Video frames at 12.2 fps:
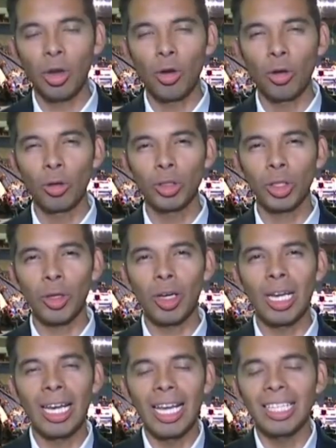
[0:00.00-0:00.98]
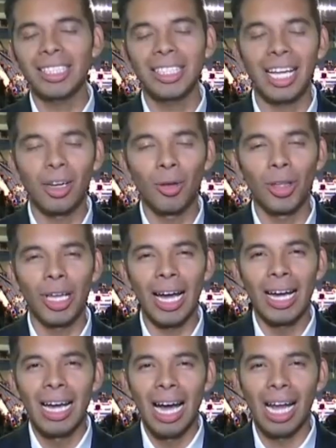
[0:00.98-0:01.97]
Con gusto les
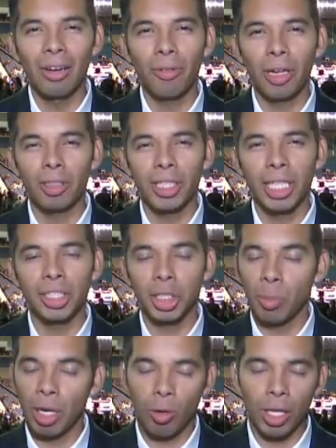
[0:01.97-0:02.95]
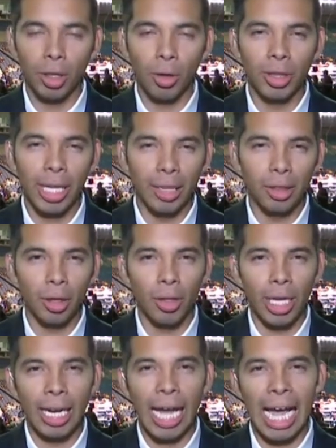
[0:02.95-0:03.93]
saluda Alfredo Sánchez. Me encuentro dentro
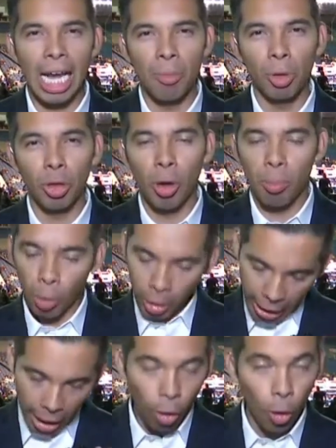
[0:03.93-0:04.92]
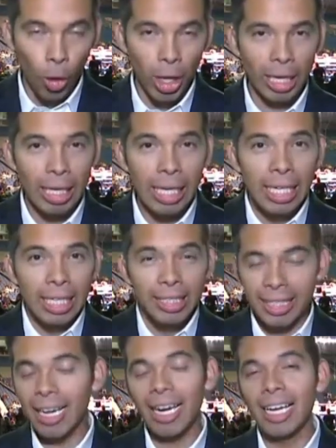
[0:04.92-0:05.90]
del Alamodón porque hoy
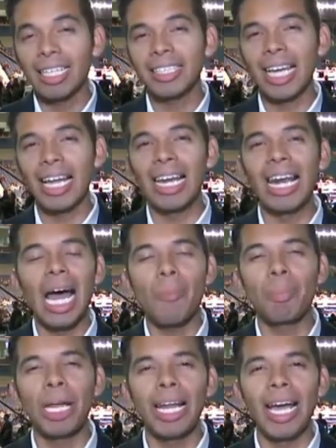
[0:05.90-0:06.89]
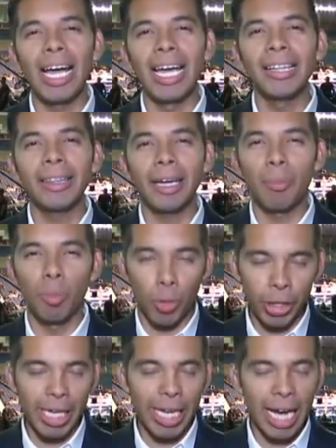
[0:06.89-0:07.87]
se realiza la pelea entre
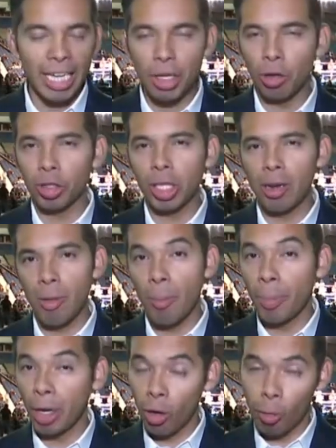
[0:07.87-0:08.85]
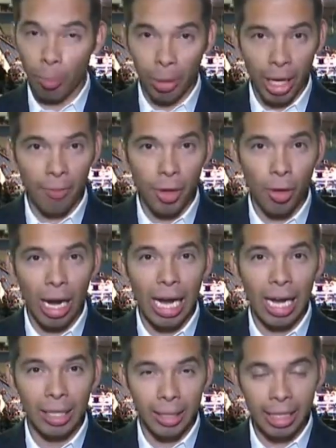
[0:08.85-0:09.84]
Munguía y O'Sullivan, pero previo
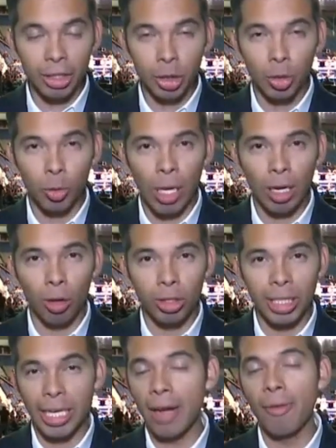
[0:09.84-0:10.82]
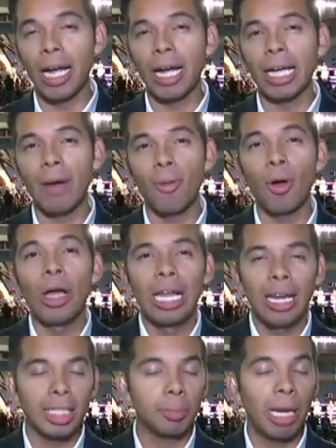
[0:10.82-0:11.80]
a dicho duelo se llevan a cabo
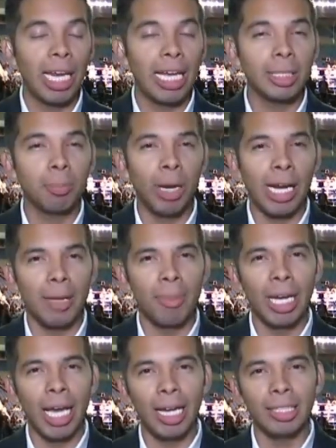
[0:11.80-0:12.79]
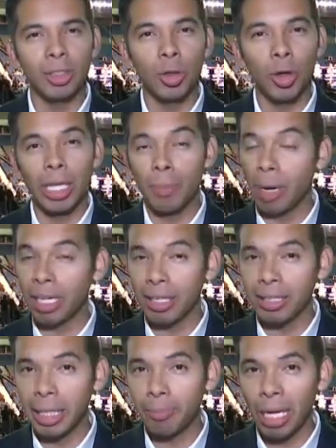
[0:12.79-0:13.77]
las peleas preliminares donde
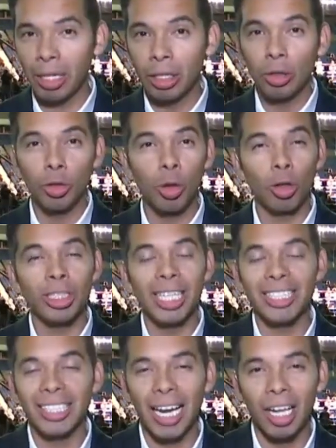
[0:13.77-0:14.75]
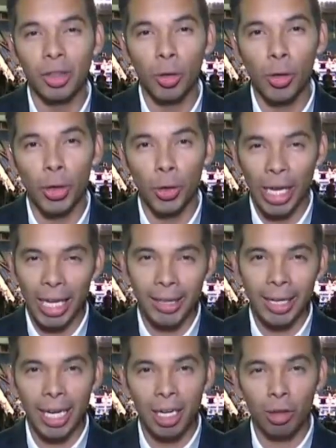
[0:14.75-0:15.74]
participan dos de San Antonio,
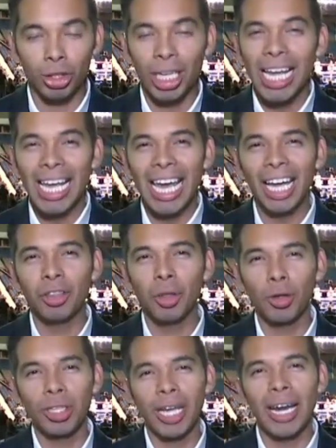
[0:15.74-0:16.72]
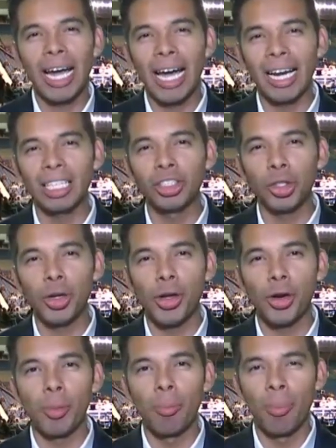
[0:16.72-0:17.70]
entre ellos Héctor Tanajara
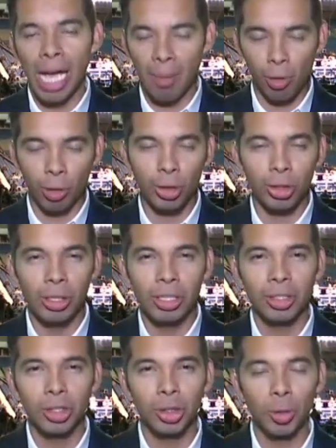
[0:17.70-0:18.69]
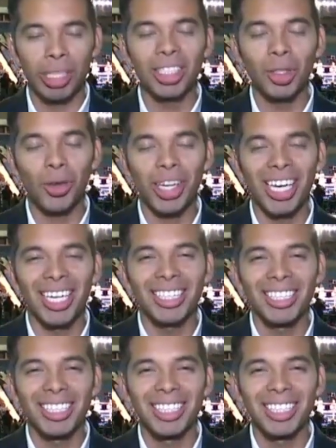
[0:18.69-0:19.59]
Jr. Veamos su historia.